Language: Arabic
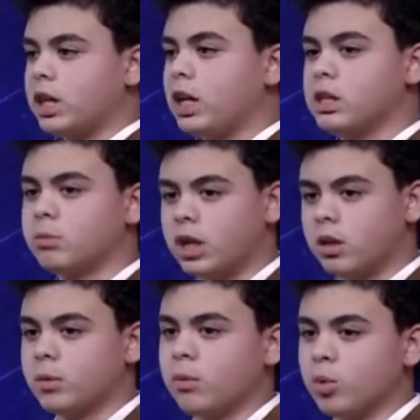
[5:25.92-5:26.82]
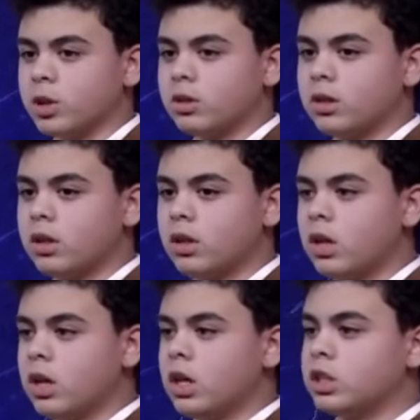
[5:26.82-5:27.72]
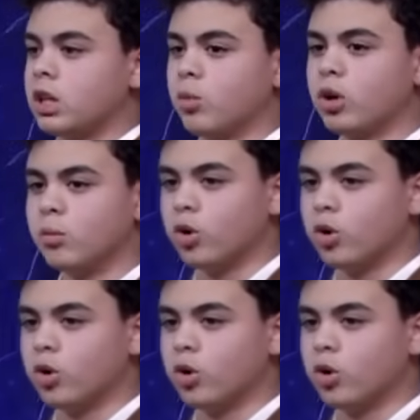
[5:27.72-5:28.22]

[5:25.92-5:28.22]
حسبت عليه من على الموبايل عشان انا ممكن بكل